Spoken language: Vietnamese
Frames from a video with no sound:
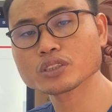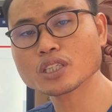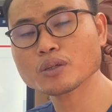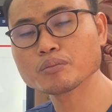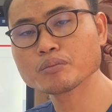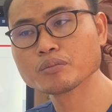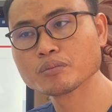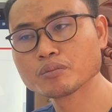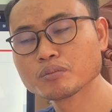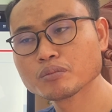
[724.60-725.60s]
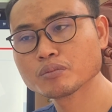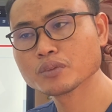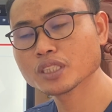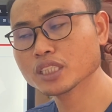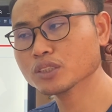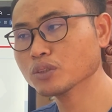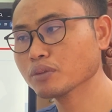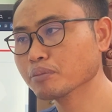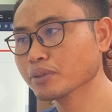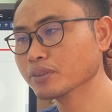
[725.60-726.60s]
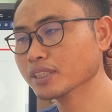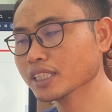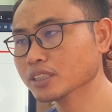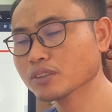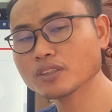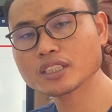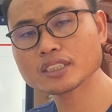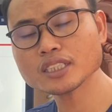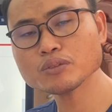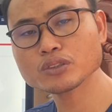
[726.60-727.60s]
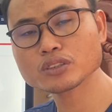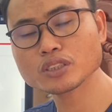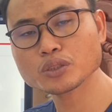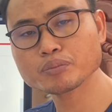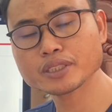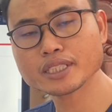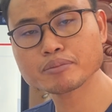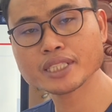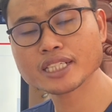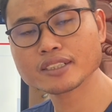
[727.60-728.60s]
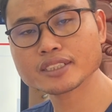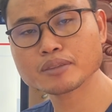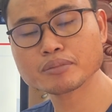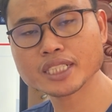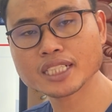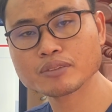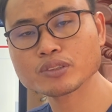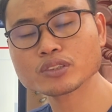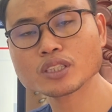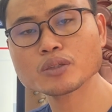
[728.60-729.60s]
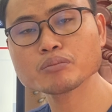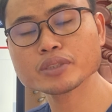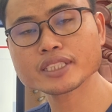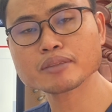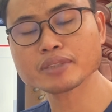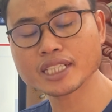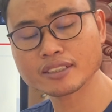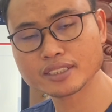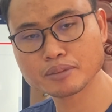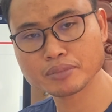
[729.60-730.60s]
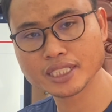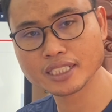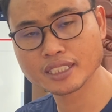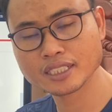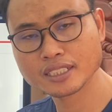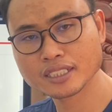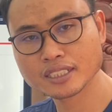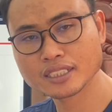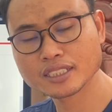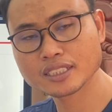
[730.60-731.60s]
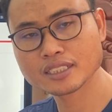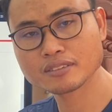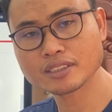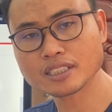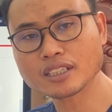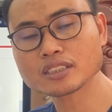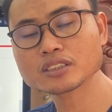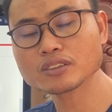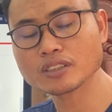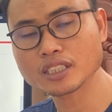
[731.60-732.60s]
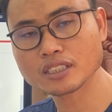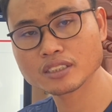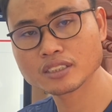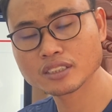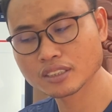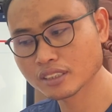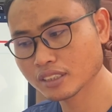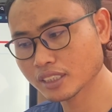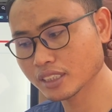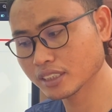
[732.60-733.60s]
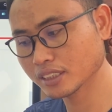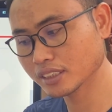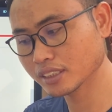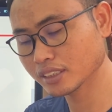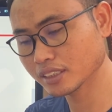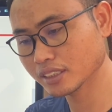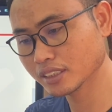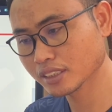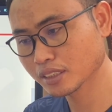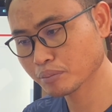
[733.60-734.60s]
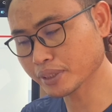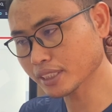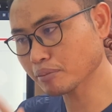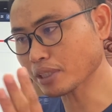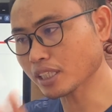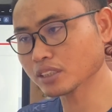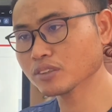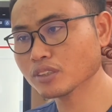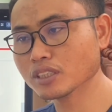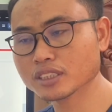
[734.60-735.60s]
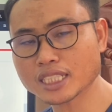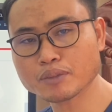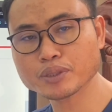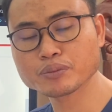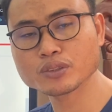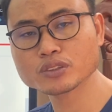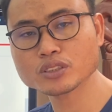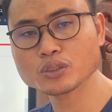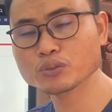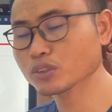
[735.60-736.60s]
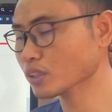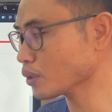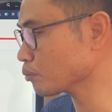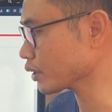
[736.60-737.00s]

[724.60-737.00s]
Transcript: thòng hay su vòng paul thà squal thế vùng tôi bị trầm na đỏ trầm na vùng thòng bị trầm na đỏ trầm na art squal hay bờ sân bờ art squal tăng bị vùng tôi vùng thòng bị